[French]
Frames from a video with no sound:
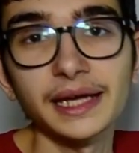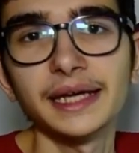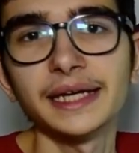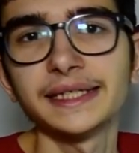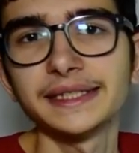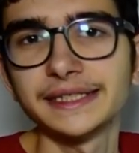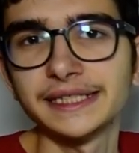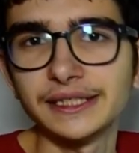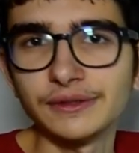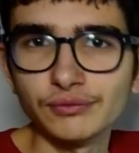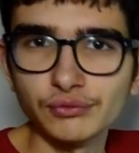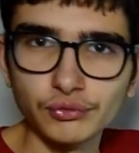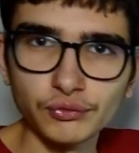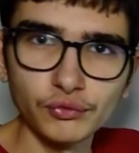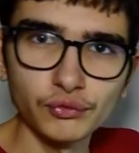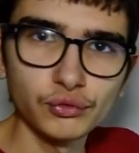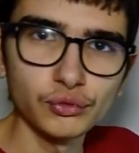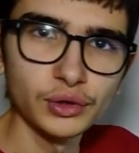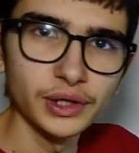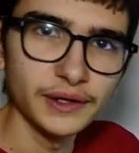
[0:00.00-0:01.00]
Si vous
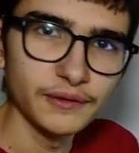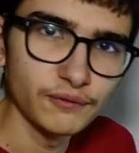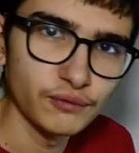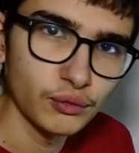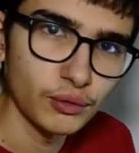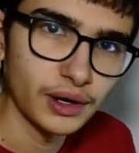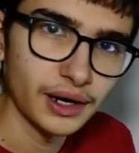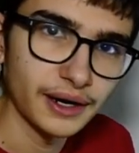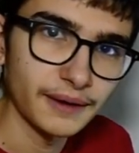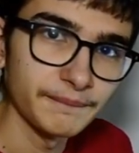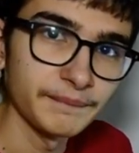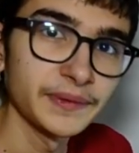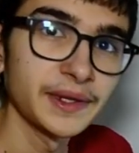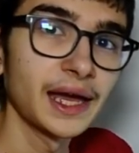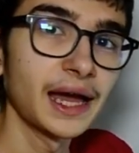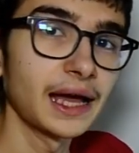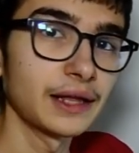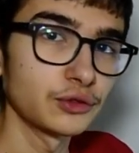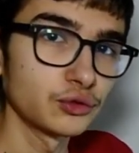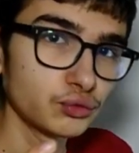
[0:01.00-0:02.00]
voulez voir
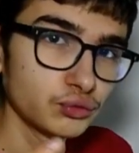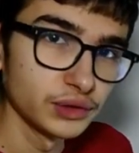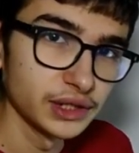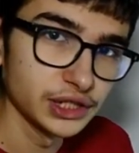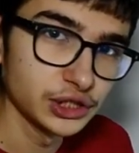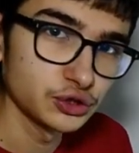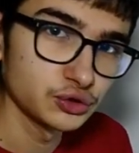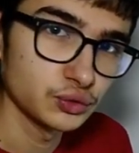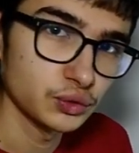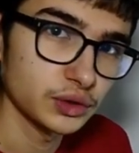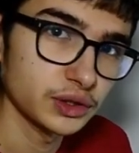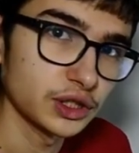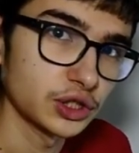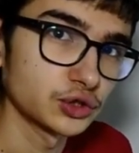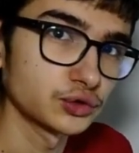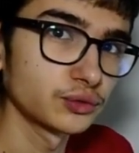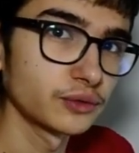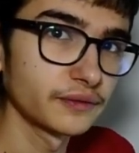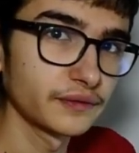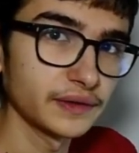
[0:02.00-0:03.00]
tous les jours quand
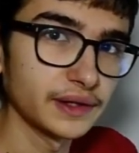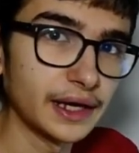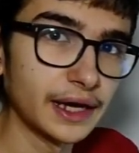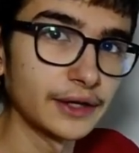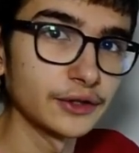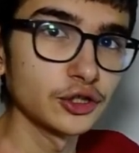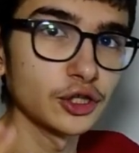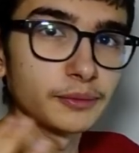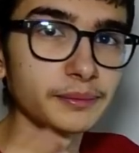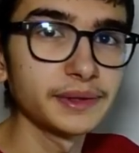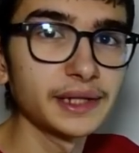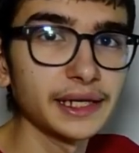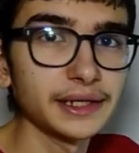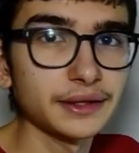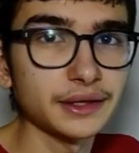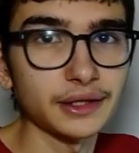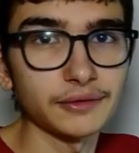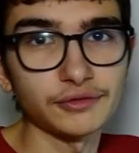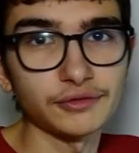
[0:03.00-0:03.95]
je vous fais un update, ça veut